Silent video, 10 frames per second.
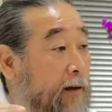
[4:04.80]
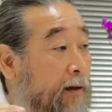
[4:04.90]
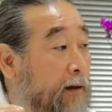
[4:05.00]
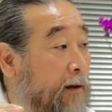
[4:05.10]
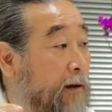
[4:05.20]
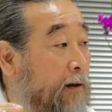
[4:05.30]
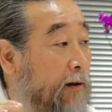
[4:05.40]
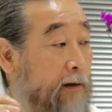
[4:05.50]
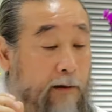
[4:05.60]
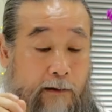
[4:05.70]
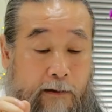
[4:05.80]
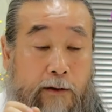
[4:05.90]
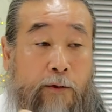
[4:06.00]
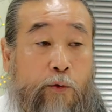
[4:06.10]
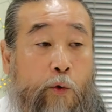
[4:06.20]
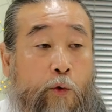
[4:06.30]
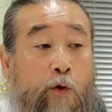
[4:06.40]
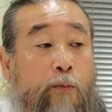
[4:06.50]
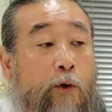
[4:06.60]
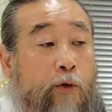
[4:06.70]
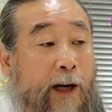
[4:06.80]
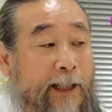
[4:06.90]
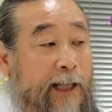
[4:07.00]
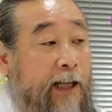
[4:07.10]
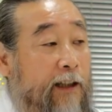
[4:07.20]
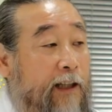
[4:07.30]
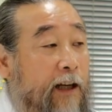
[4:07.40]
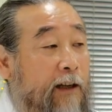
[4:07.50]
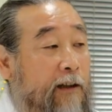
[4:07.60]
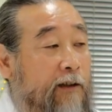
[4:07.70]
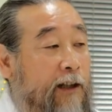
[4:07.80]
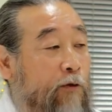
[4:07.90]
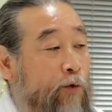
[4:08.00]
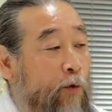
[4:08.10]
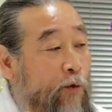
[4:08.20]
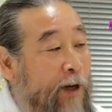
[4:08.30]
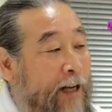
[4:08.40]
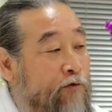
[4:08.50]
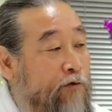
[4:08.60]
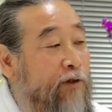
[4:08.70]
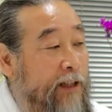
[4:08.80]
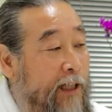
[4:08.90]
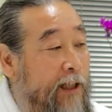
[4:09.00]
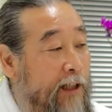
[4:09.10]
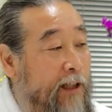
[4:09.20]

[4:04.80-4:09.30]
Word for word: 어? 돈을 벌러 간 게 아닌데 그렇다고 돈을 안 주더냐.